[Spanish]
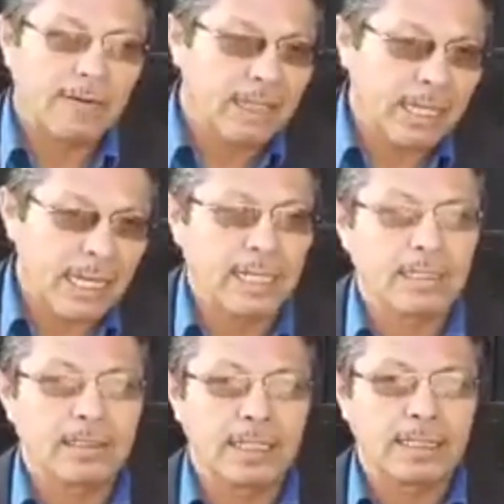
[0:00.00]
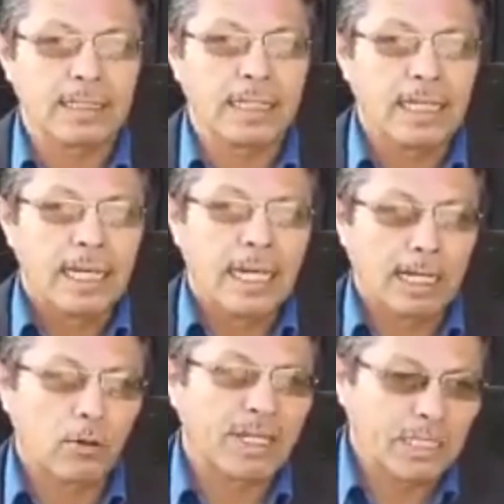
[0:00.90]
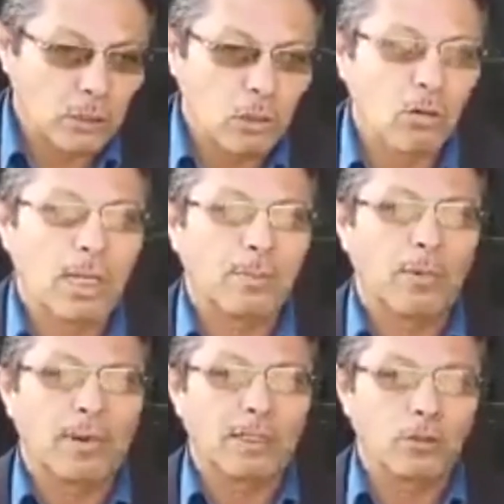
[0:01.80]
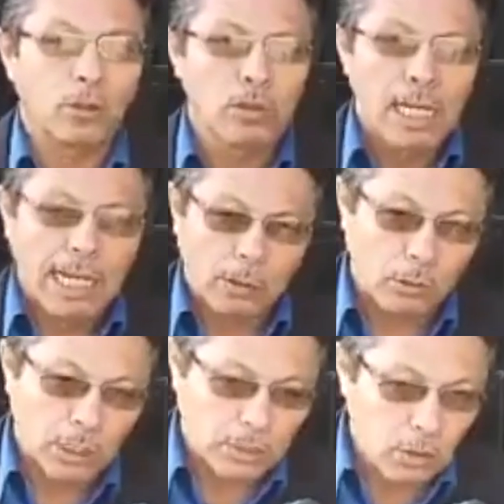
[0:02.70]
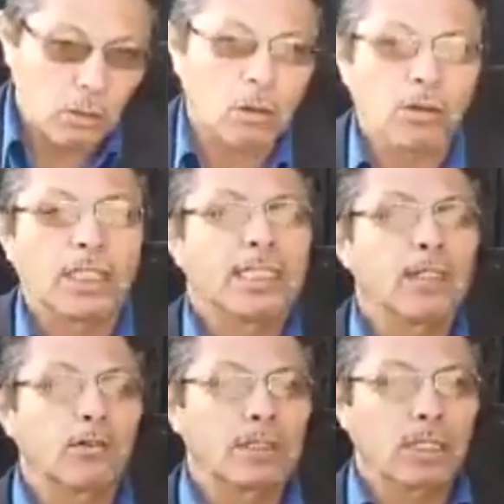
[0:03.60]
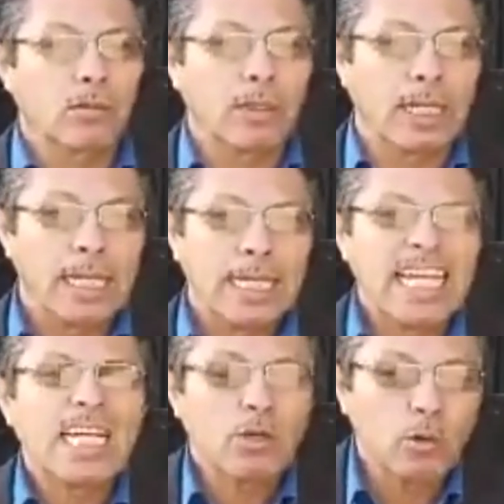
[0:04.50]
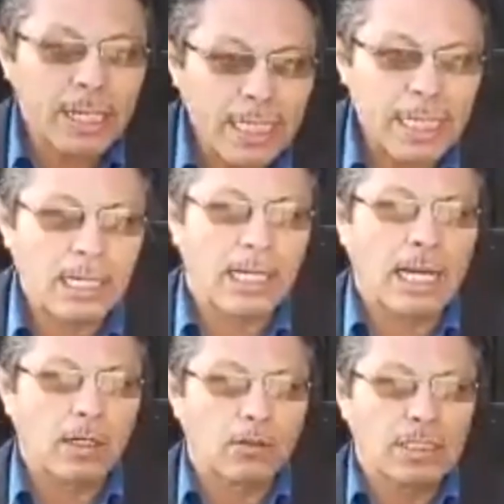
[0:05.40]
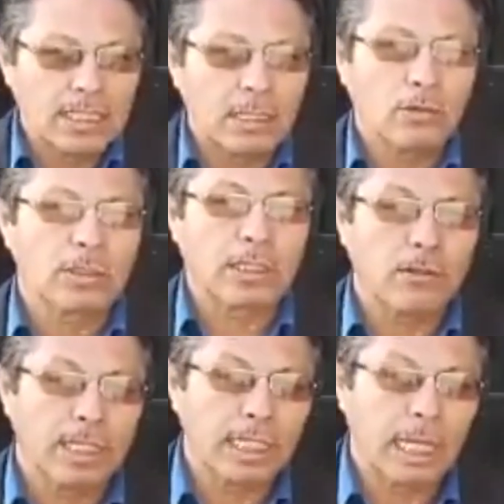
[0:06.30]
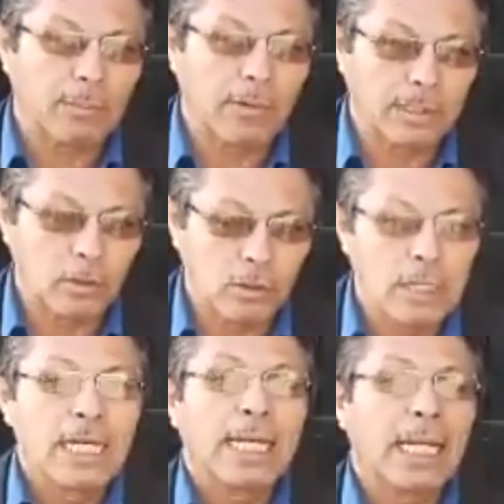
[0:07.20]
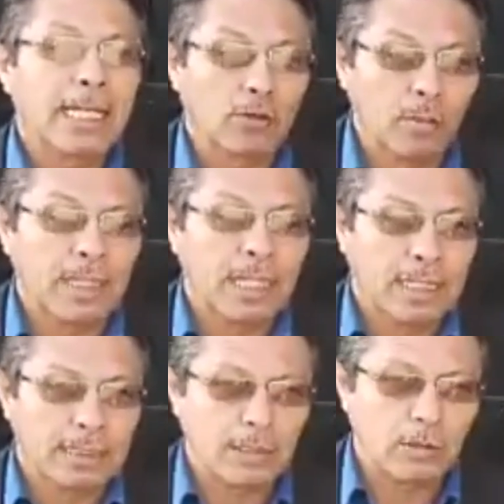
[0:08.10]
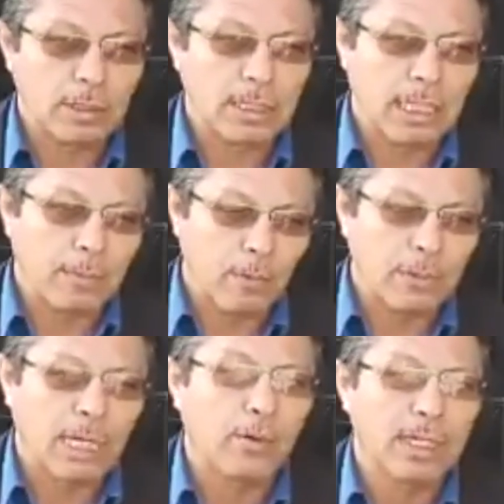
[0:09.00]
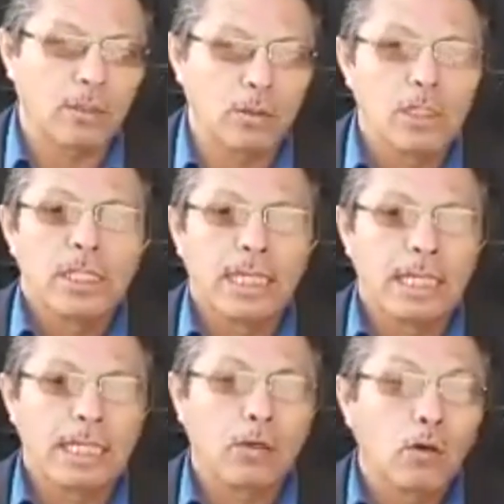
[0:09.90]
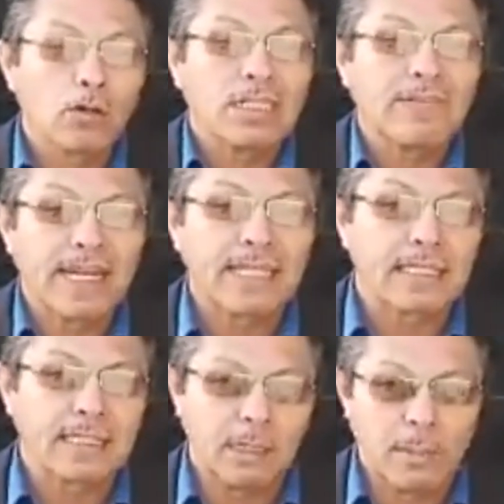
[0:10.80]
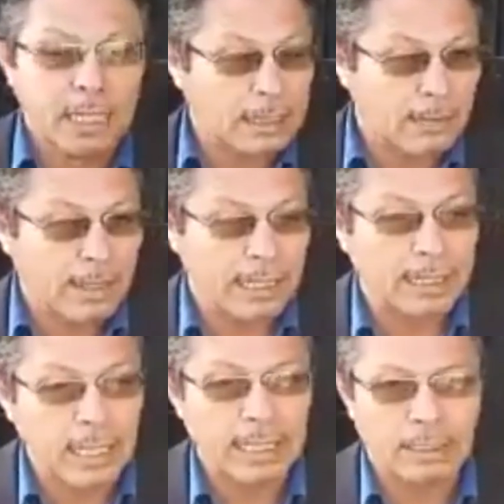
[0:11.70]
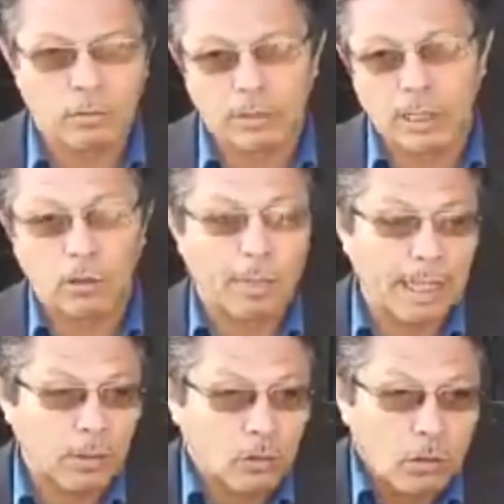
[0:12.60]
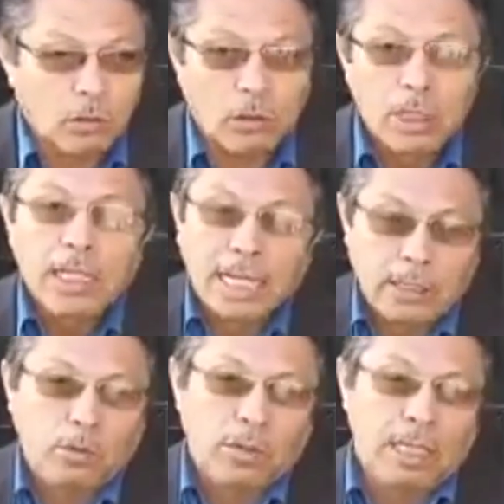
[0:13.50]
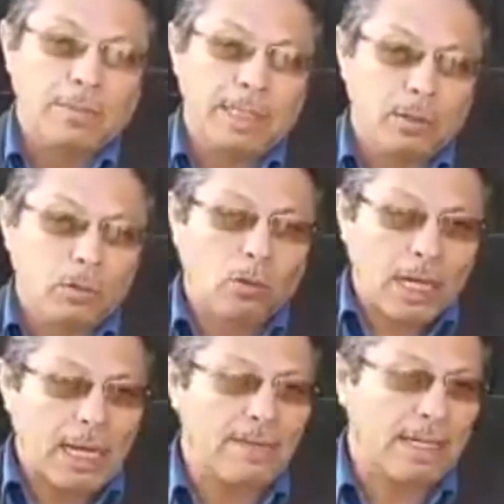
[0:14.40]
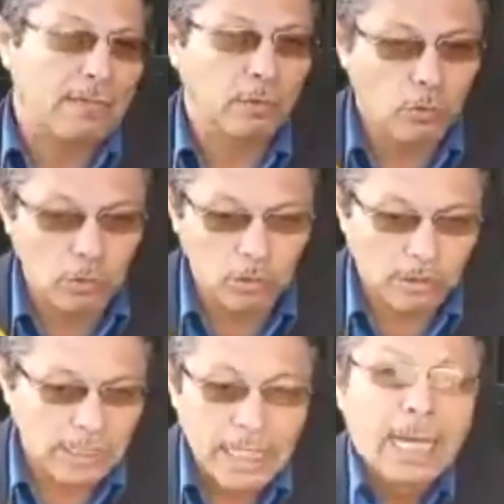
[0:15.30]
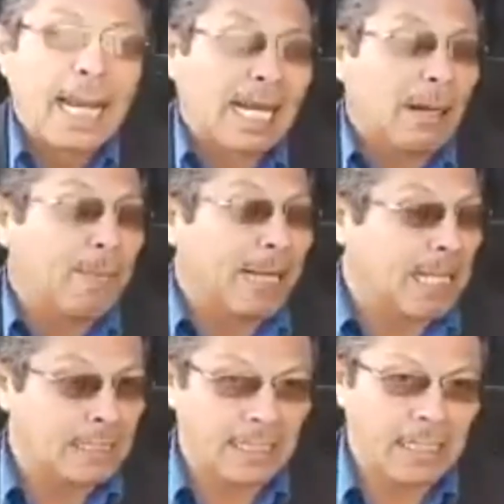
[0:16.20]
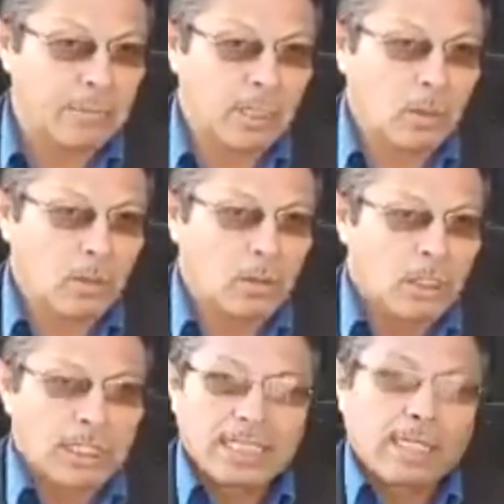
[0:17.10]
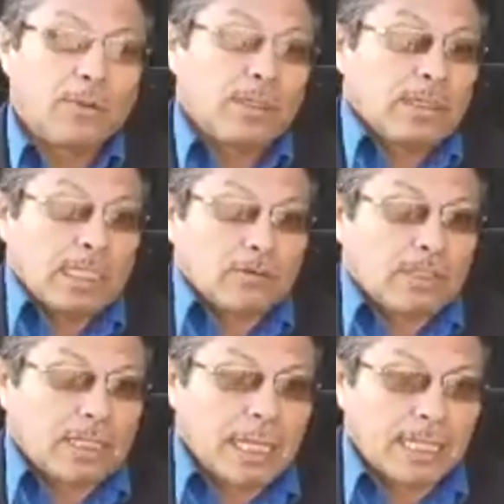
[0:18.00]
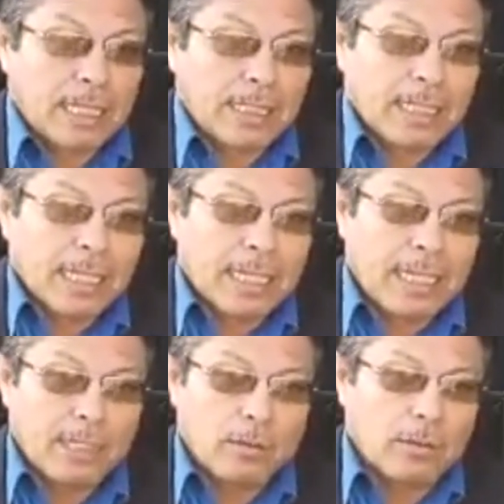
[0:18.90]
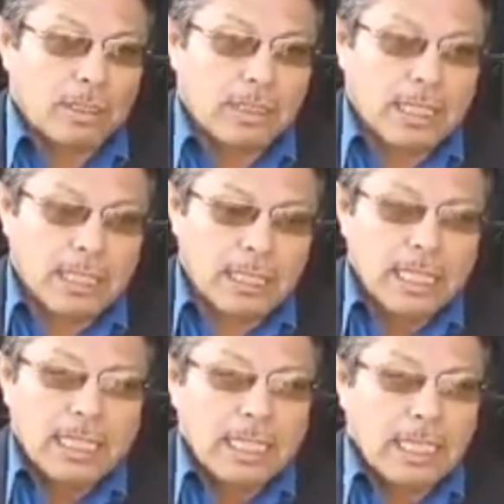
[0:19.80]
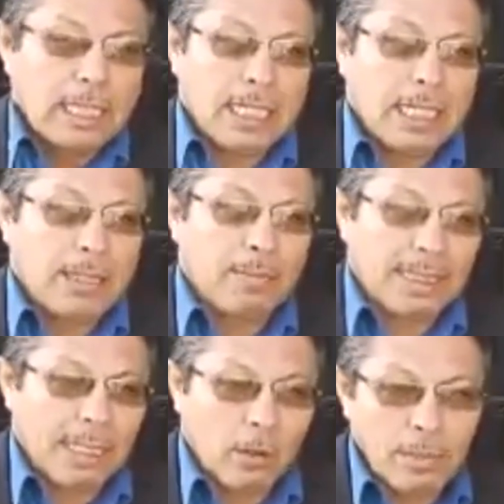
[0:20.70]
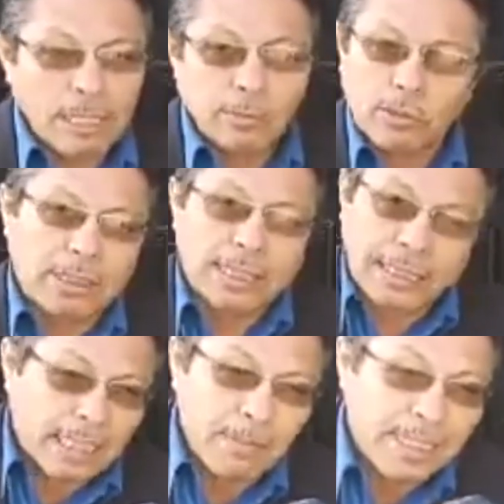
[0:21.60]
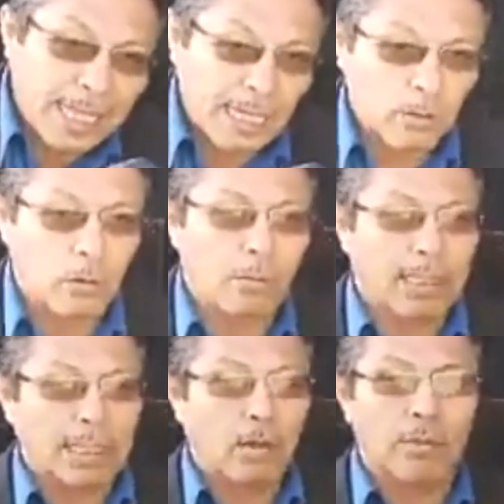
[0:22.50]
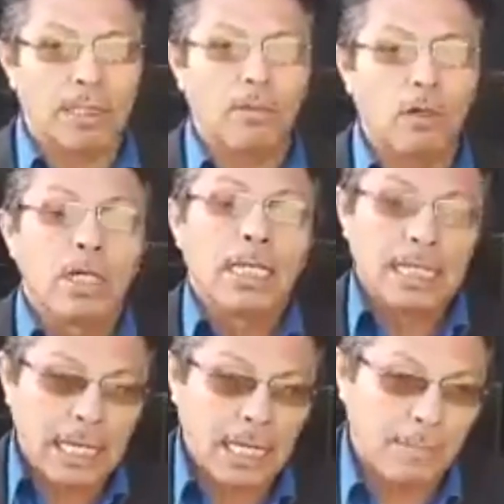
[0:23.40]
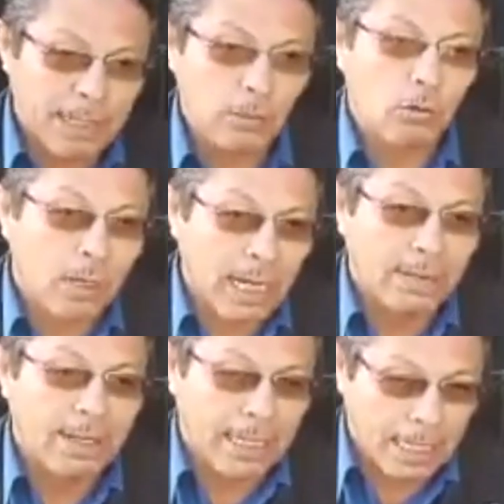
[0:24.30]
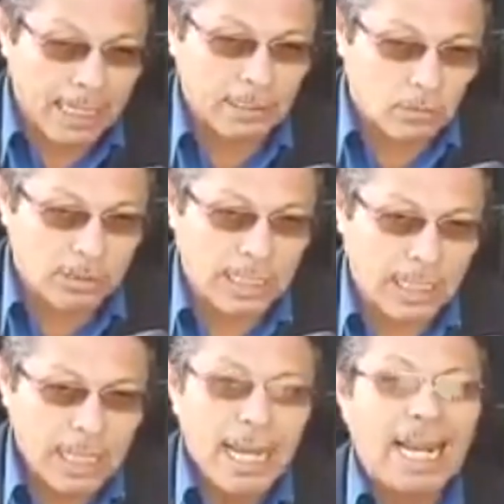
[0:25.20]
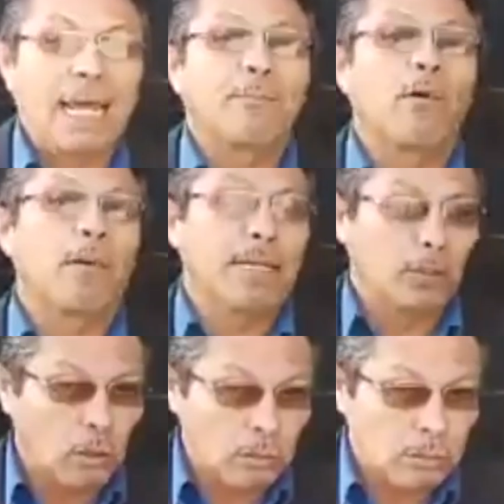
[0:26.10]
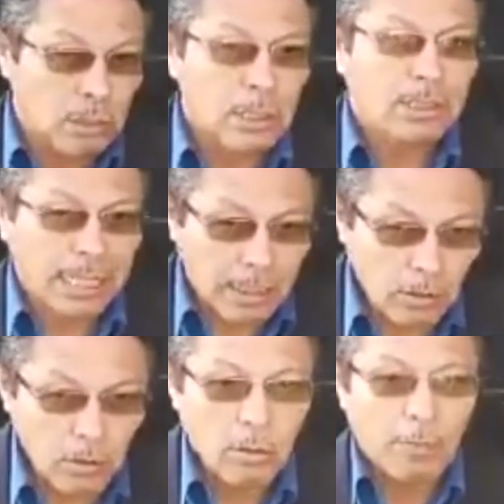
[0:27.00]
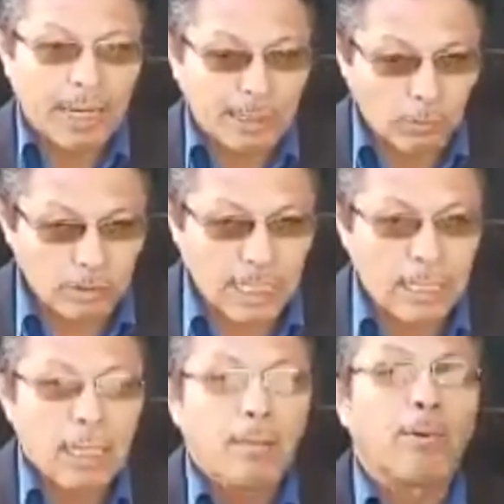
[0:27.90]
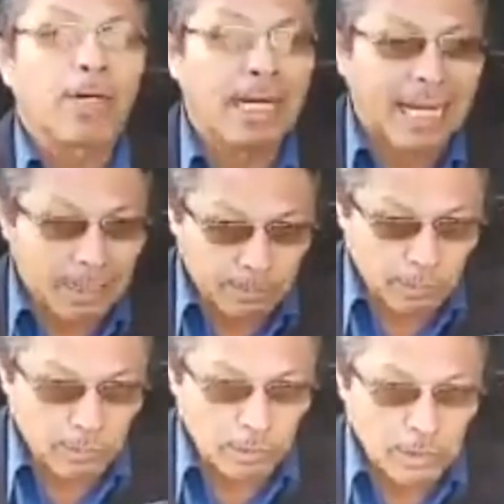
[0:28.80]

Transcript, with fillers: Debe de garantizarse la conexión con la población, la conexión con los distintos sectores, incluir a, los distintos sectores de la población en la toma de decisiones de, acuerdo eh, con los diferentes temas que se van a estar discutiendo. Para nosotros esto es un elemento clave en el futuro. la campaña se terminó, ya no, se trata de estar queriendo decir eh, más de lo mismo se terminaron los más de lo mismo y el elemento clave que en esto es que la población salió para votar por el cambio.